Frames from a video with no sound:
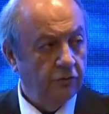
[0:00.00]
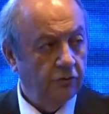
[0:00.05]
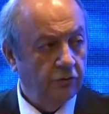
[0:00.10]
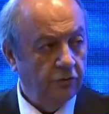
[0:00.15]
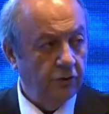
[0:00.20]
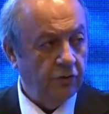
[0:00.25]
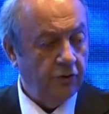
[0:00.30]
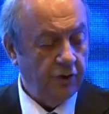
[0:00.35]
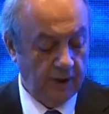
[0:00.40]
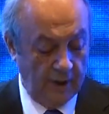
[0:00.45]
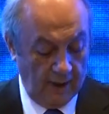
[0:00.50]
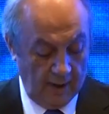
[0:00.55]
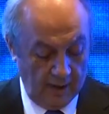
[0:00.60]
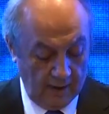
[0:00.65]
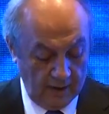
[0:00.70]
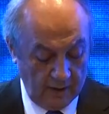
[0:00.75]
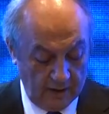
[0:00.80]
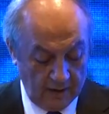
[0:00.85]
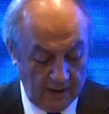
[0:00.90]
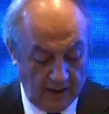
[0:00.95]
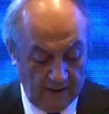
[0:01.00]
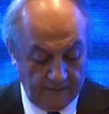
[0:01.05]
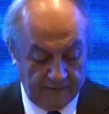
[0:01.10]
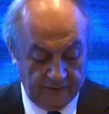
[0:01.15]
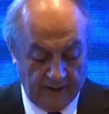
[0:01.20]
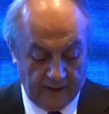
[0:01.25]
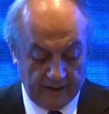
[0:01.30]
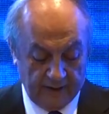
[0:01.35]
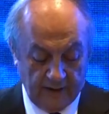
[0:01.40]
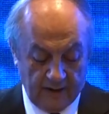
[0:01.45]
Türkiye gıda
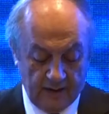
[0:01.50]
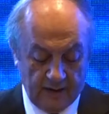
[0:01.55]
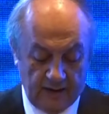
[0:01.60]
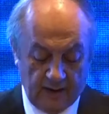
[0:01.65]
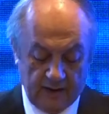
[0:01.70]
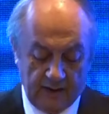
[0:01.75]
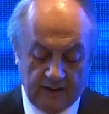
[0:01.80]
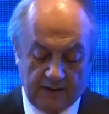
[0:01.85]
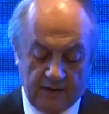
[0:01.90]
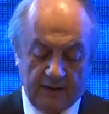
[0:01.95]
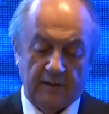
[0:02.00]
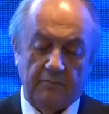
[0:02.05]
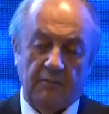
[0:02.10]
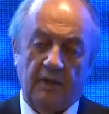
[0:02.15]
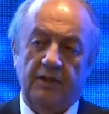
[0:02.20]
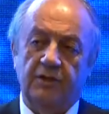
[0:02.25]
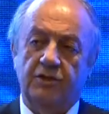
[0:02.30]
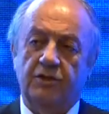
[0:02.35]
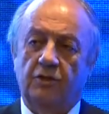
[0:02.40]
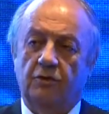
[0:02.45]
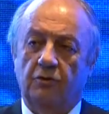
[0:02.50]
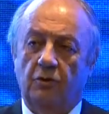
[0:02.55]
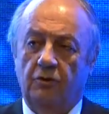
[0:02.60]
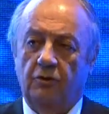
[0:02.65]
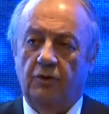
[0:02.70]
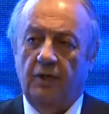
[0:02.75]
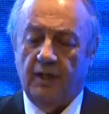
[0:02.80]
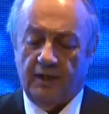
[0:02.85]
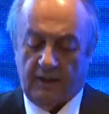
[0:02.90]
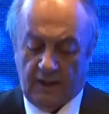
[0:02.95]
fiyatlarındaki tırmanışın
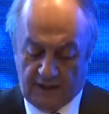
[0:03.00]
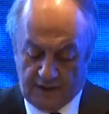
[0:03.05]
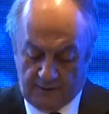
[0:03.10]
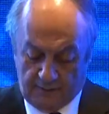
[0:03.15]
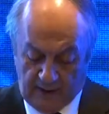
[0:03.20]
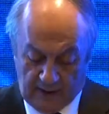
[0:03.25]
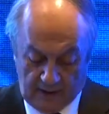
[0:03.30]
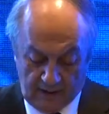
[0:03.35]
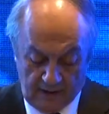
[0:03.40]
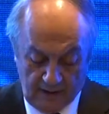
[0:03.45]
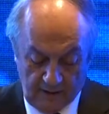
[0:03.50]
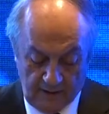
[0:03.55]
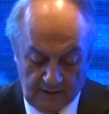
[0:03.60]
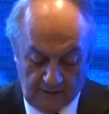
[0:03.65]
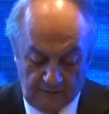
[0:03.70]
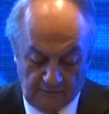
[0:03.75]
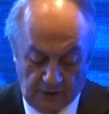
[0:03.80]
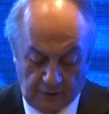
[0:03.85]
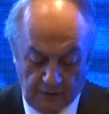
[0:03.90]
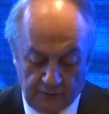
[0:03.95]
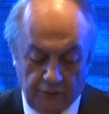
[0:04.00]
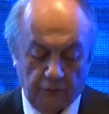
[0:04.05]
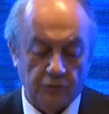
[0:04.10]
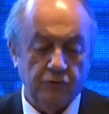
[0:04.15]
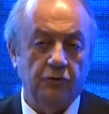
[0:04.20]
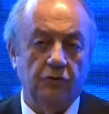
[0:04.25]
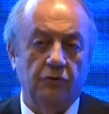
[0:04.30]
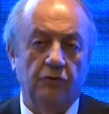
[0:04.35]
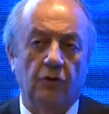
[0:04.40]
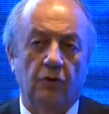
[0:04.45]
önüne geçmek ve
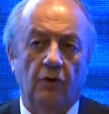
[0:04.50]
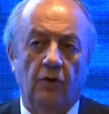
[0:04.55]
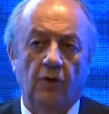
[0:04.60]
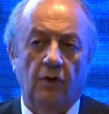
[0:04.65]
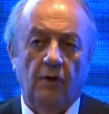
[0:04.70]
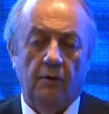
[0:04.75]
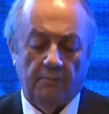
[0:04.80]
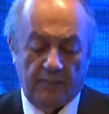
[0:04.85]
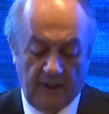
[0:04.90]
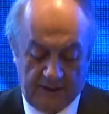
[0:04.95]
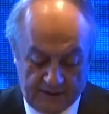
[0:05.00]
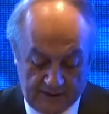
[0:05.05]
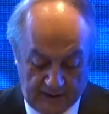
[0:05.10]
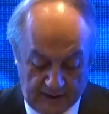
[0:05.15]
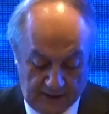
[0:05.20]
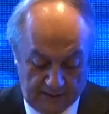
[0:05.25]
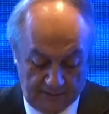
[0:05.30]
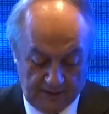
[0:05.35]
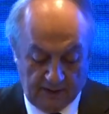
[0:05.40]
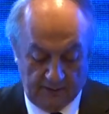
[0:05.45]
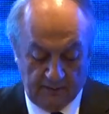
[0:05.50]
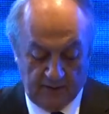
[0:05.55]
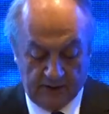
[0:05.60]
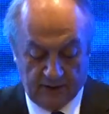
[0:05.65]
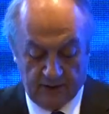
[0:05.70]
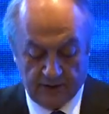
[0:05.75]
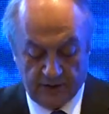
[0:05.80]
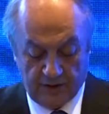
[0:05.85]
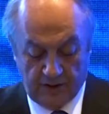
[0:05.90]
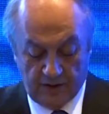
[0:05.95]
nüfusunu besleyebilmek
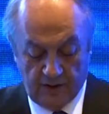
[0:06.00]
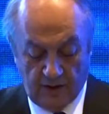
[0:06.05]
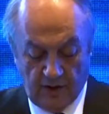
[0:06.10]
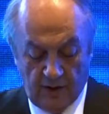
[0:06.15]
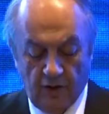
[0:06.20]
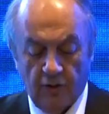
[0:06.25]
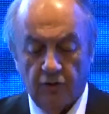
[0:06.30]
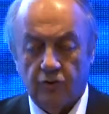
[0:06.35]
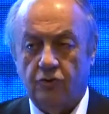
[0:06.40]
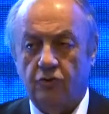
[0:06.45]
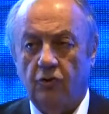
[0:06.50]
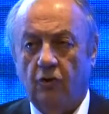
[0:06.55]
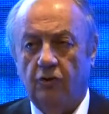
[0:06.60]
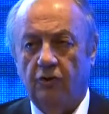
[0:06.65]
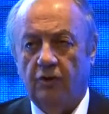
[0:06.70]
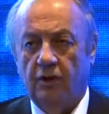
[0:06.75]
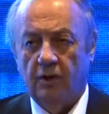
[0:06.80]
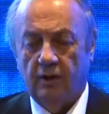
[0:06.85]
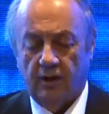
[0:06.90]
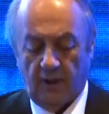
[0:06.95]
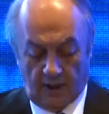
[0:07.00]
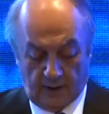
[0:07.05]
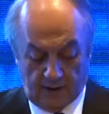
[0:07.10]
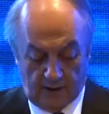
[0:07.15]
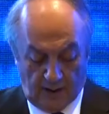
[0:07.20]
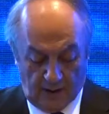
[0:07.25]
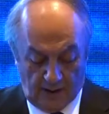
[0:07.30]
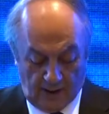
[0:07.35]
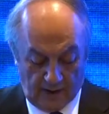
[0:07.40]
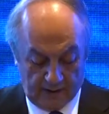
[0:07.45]
için son
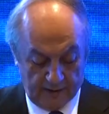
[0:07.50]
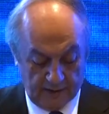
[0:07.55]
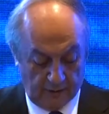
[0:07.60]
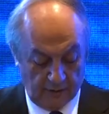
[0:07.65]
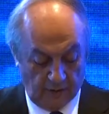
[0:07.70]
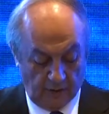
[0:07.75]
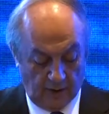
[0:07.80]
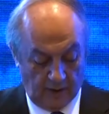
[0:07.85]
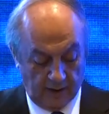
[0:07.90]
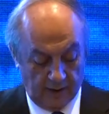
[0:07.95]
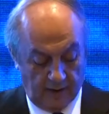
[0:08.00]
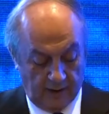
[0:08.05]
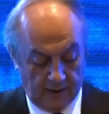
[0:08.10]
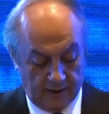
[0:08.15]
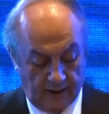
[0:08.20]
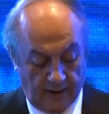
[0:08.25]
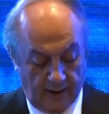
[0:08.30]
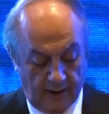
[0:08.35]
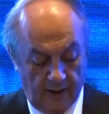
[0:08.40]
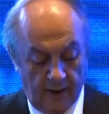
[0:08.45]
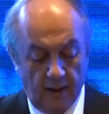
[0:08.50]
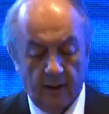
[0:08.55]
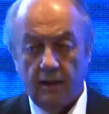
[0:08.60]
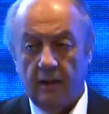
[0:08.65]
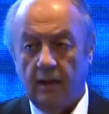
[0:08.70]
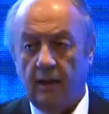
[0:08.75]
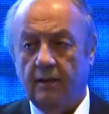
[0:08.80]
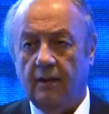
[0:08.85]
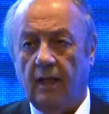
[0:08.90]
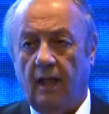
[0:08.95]
yıllarda artan oranlarda
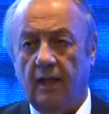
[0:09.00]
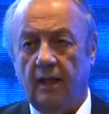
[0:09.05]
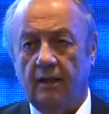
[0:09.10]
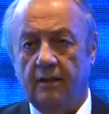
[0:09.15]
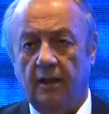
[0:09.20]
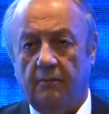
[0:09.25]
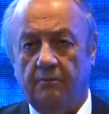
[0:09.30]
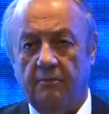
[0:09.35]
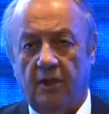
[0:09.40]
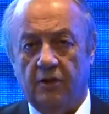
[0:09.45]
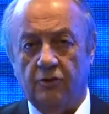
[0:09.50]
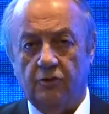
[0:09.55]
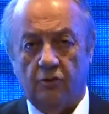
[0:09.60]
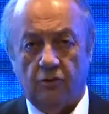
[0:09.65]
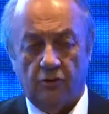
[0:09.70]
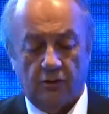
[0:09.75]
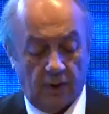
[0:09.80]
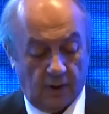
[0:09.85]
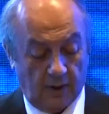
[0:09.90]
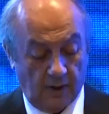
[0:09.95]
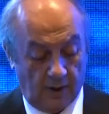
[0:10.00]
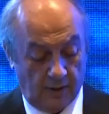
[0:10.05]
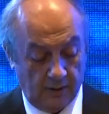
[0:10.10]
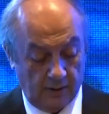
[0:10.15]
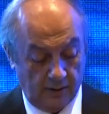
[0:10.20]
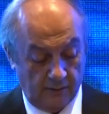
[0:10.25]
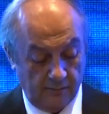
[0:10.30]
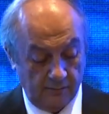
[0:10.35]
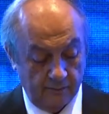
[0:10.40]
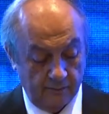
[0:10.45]
ithalat yapmak zorunda kaldı.